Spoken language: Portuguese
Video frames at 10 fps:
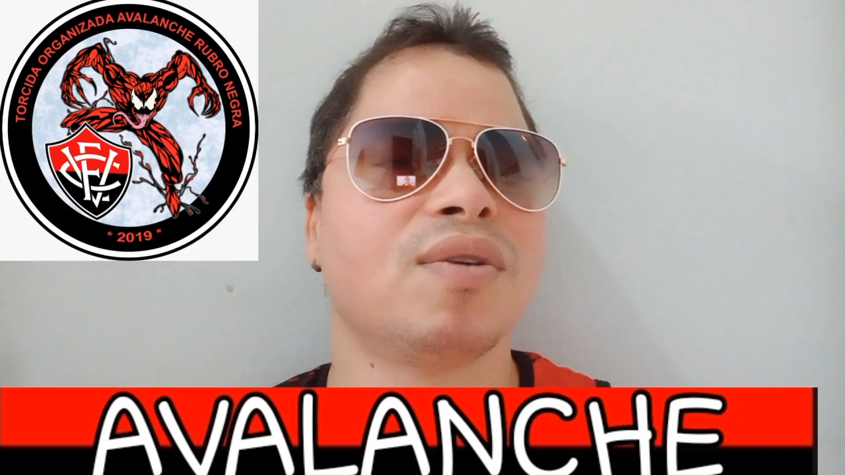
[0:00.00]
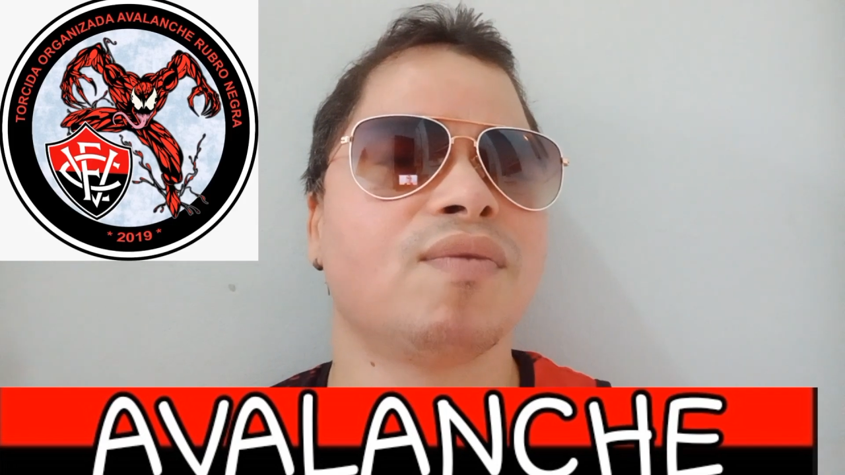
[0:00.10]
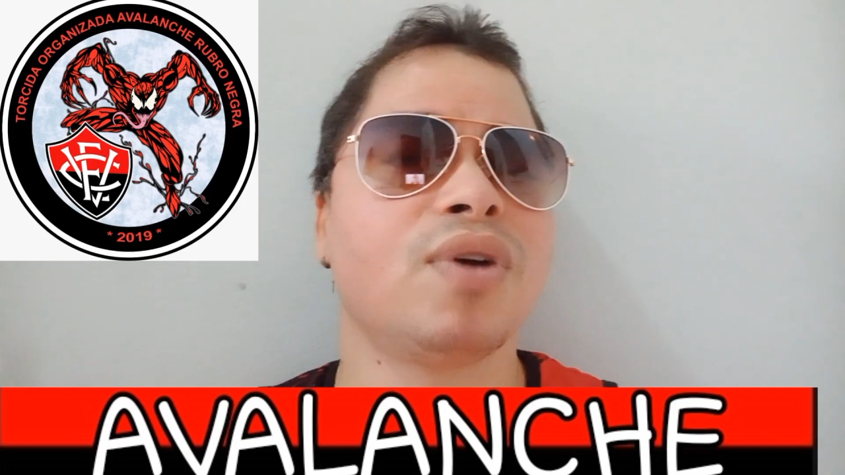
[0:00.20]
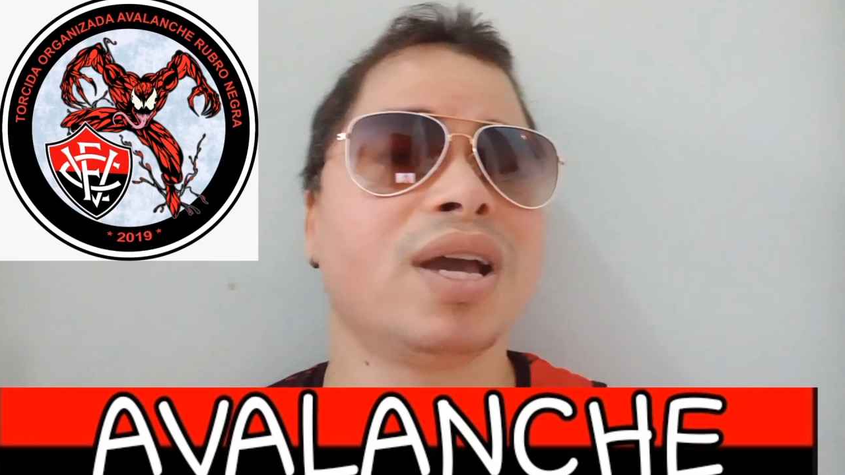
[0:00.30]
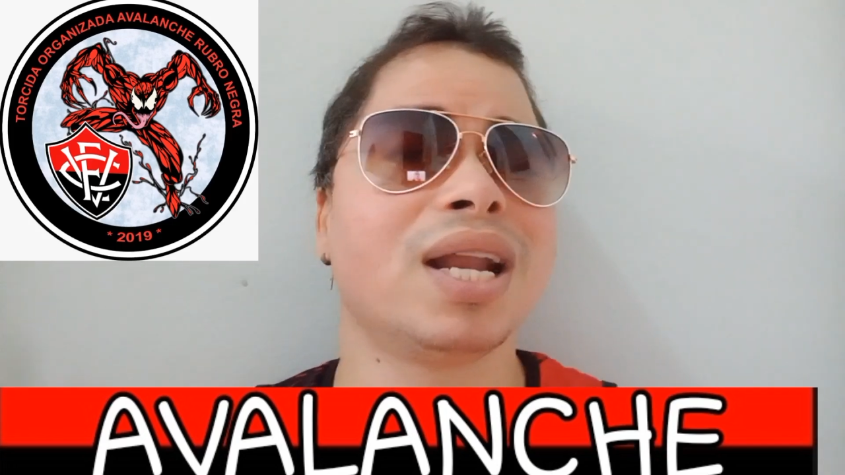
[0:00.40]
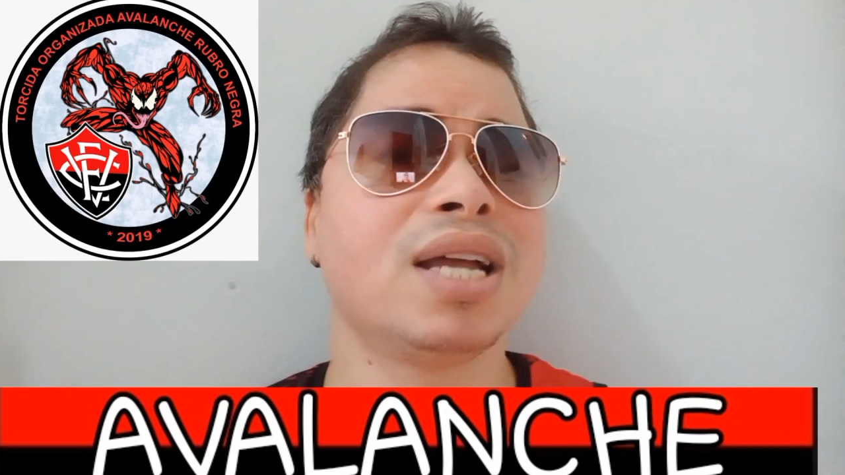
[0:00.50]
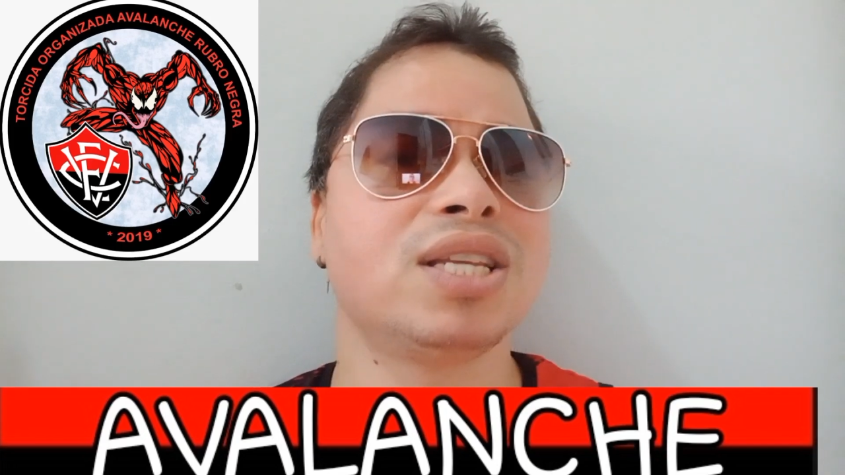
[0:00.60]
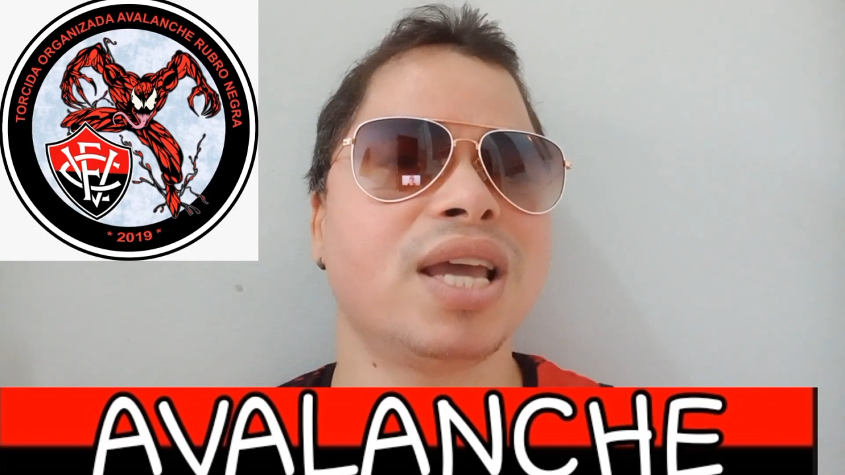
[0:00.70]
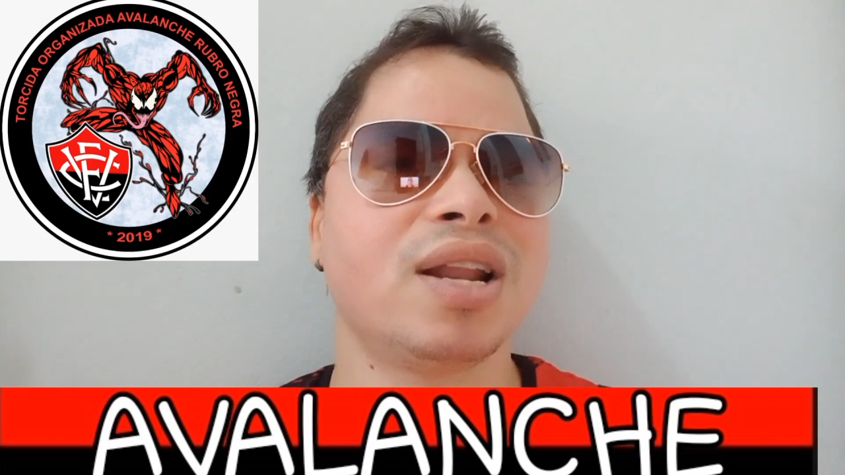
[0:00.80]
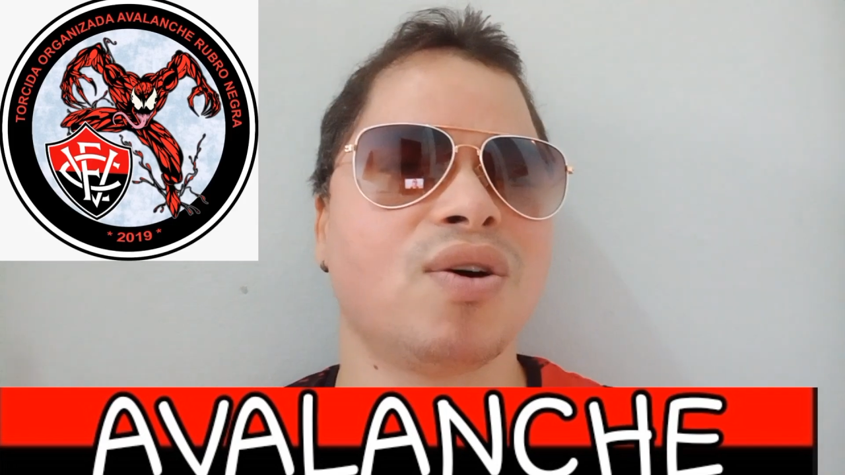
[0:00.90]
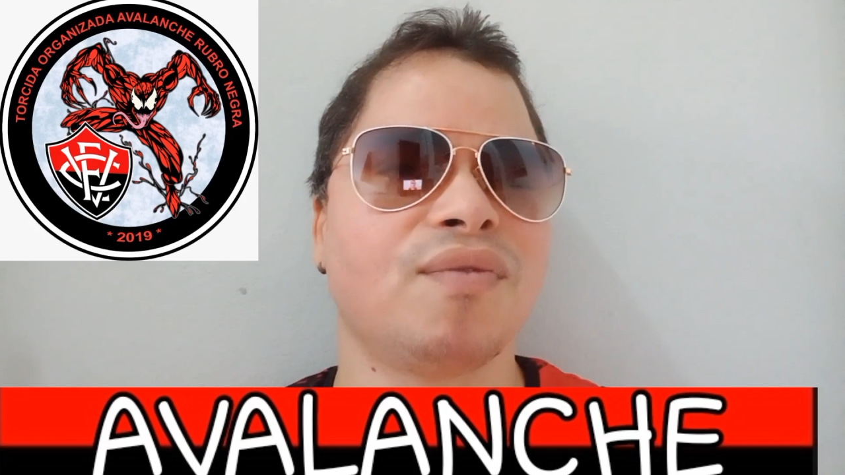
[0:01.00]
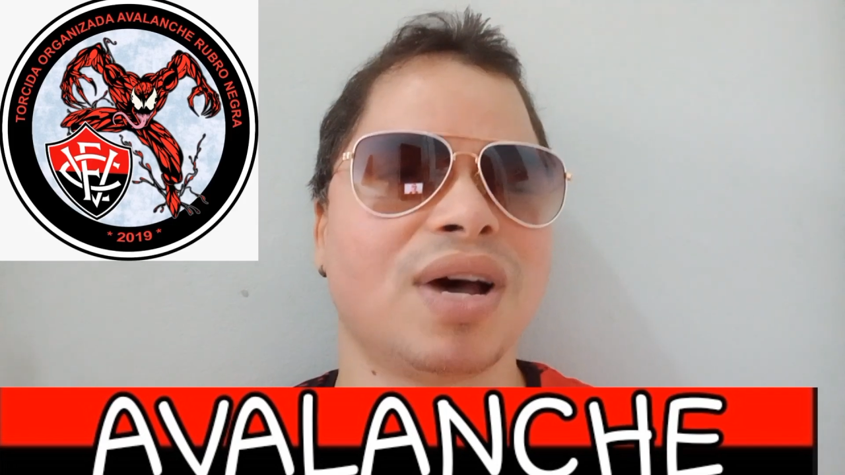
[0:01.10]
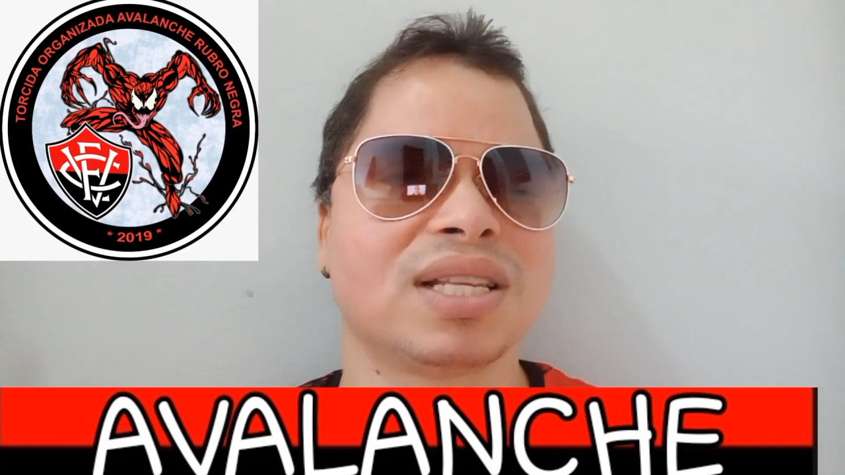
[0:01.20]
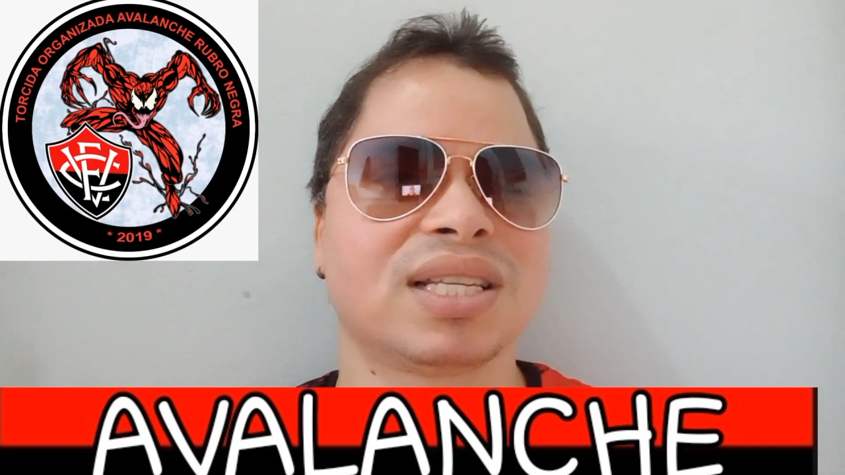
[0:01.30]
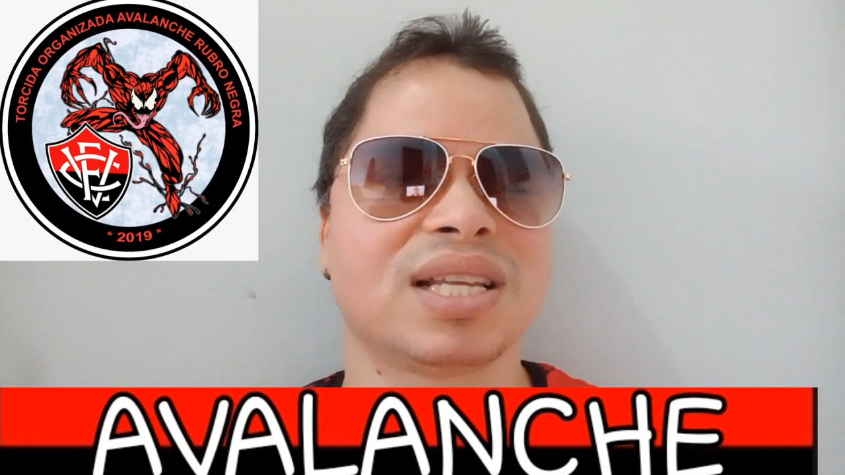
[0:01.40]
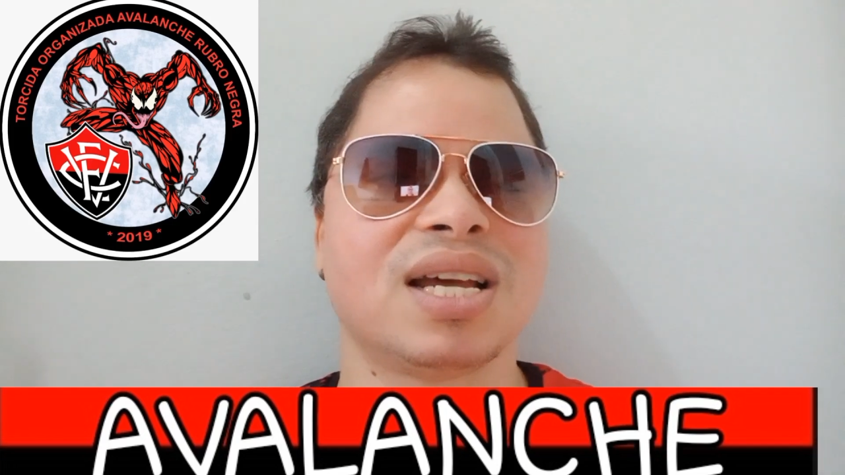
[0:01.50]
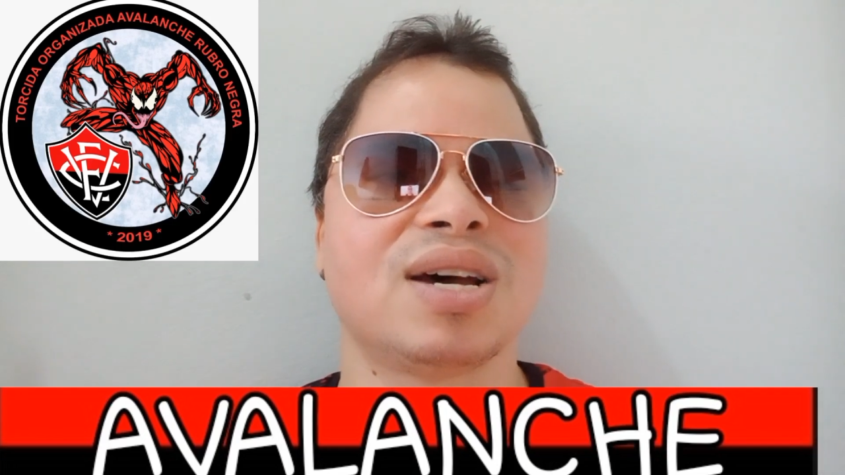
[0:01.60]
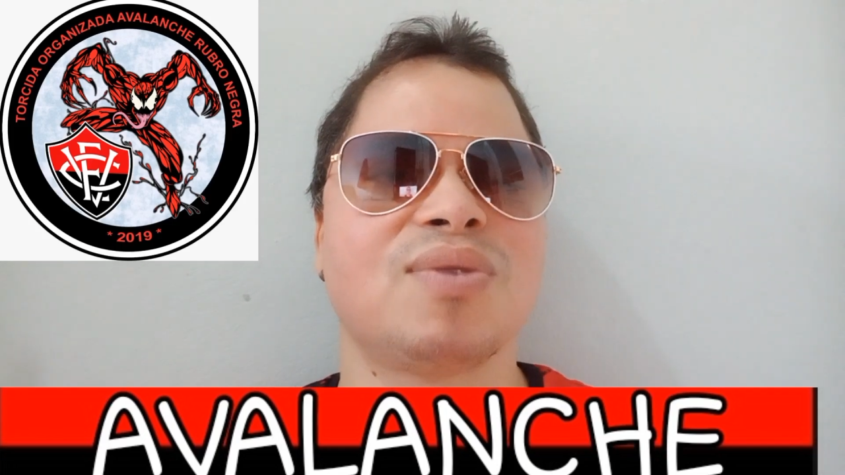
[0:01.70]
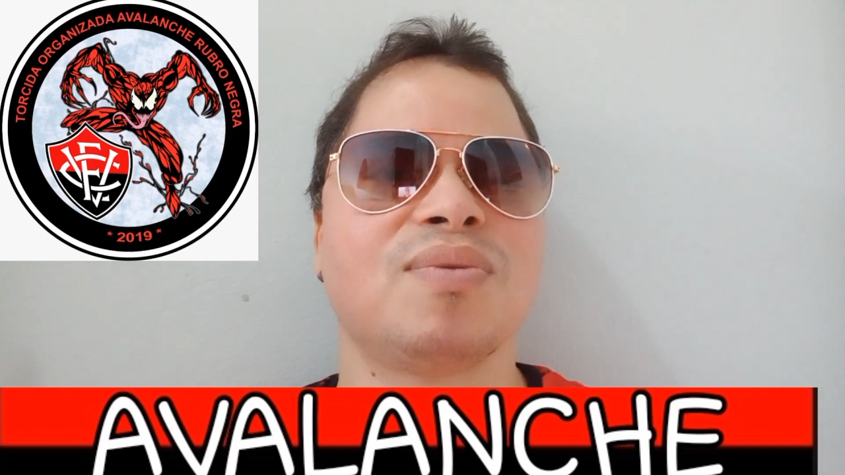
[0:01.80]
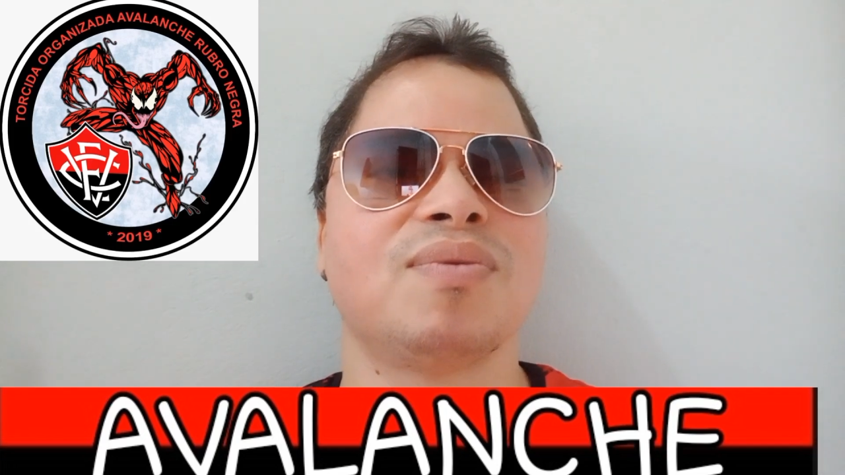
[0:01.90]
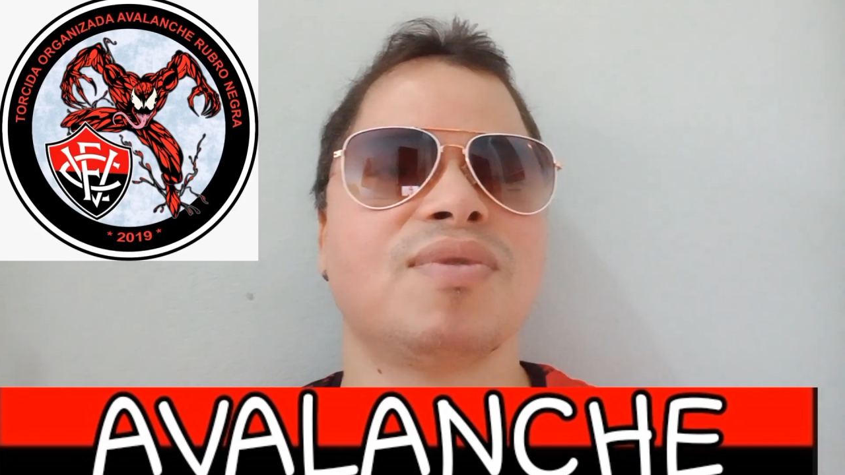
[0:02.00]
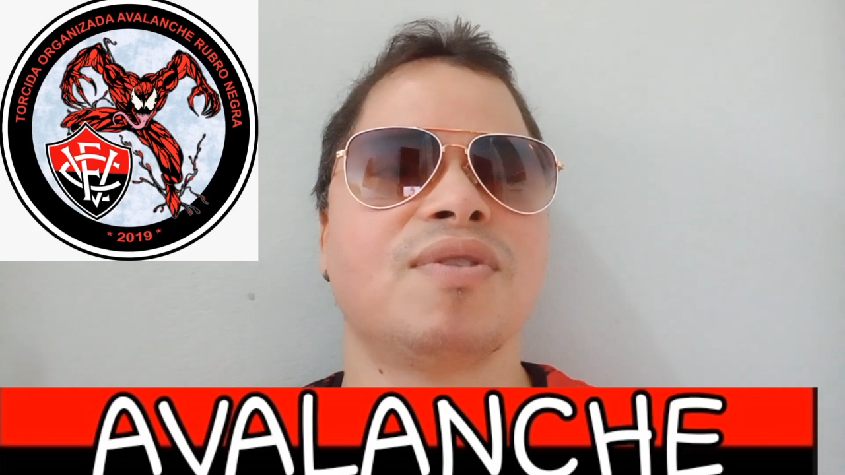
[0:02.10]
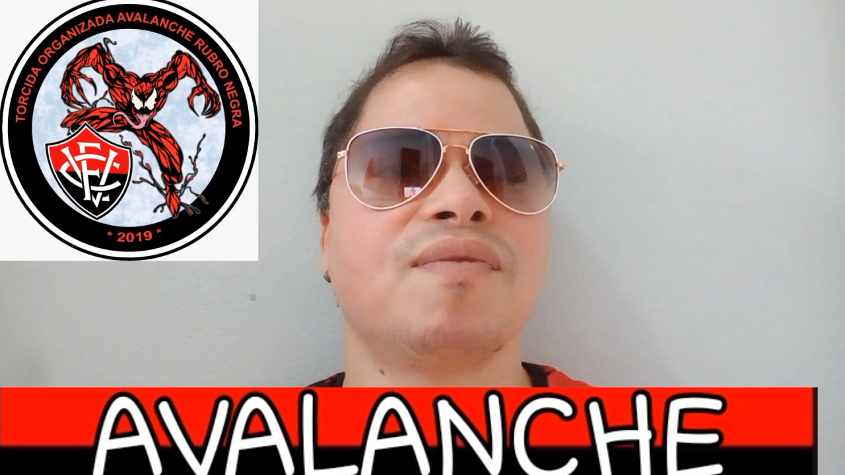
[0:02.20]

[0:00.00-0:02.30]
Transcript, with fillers: Foi grande renovação,